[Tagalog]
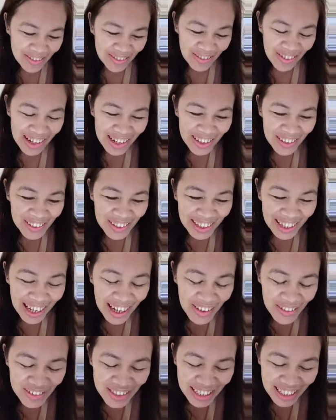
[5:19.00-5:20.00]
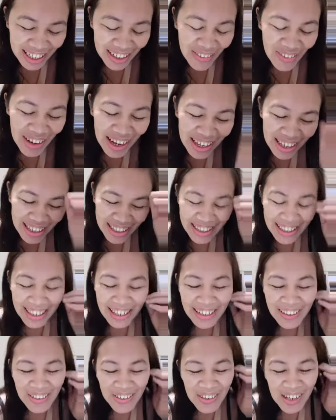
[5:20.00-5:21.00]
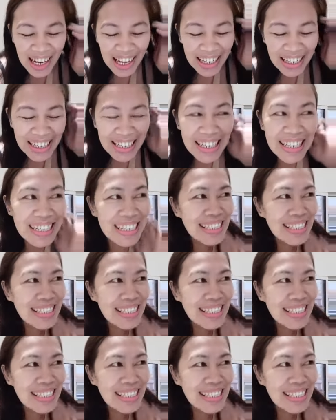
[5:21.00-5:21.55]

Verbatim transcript: Wag yun diha, bisa gamay, tinaguan.